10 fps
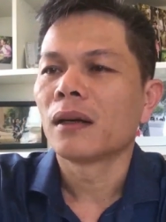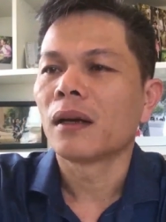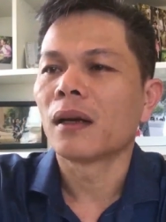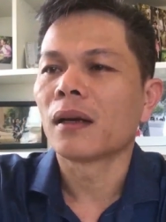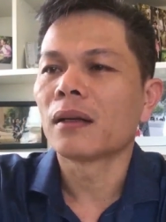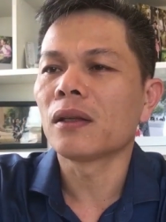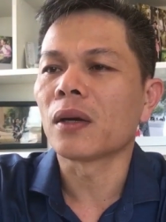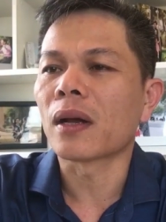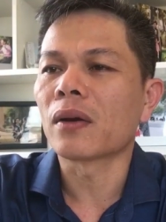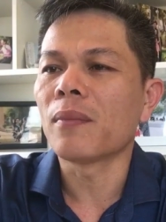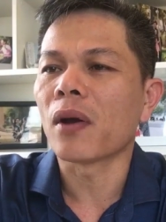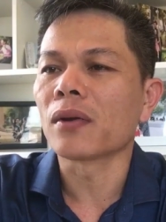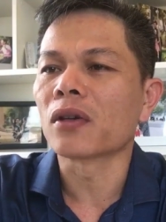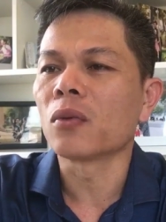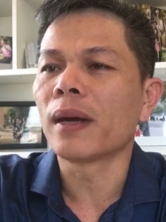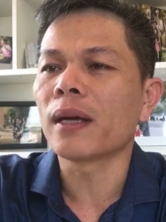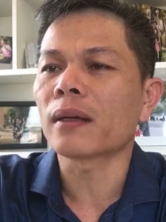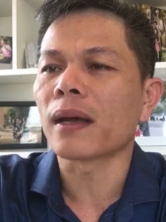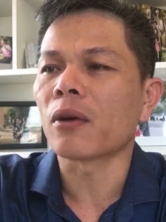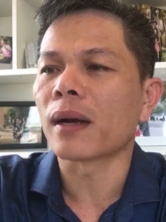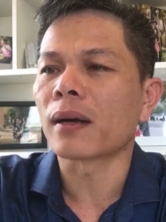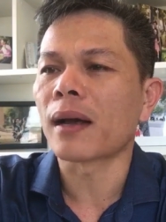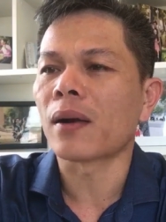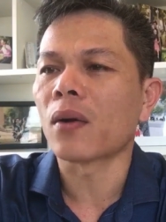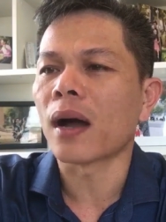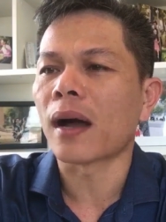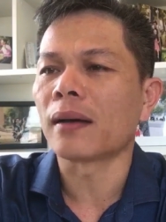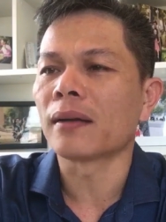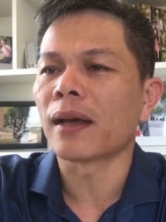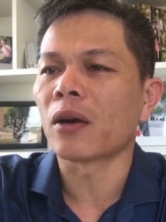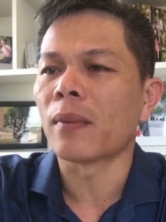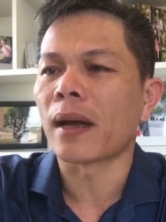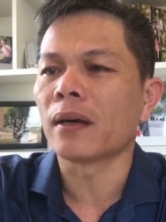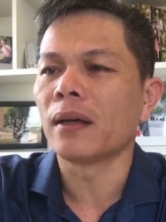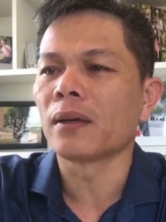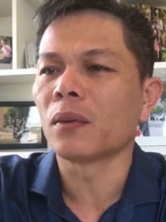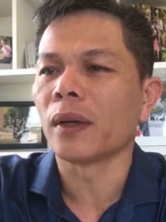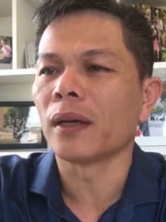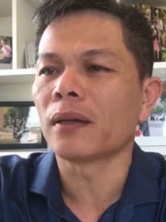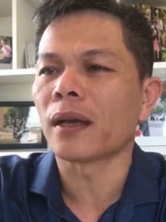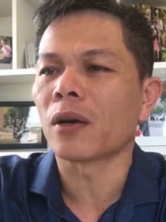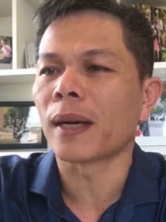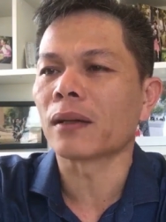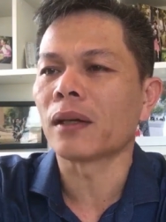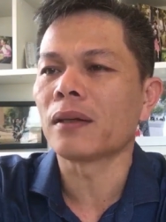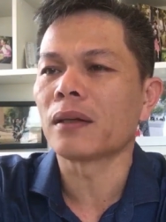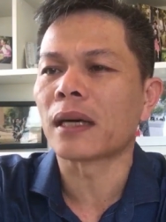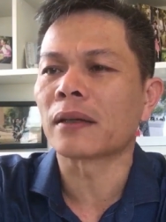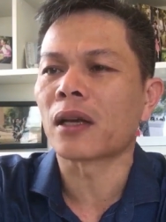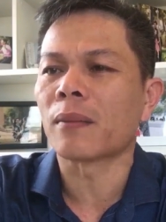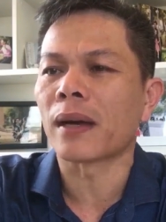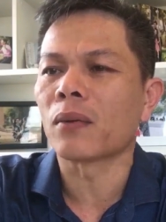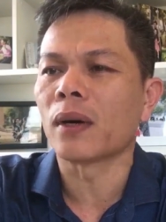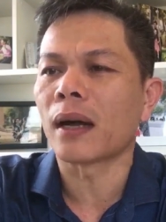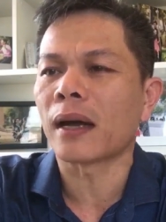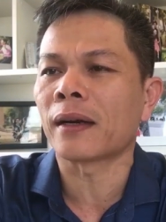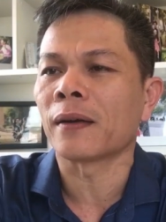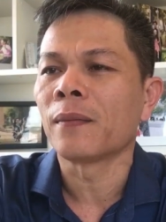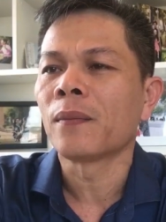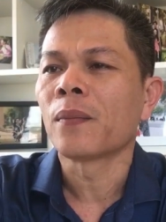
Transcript: à, giới thiệu đâu để mọi người cùng biết chào bạn Đào Hạnh chào bạn Liên Nguyễn chào bạn Thiên Dương Trần chào bạn Quỳnh Anh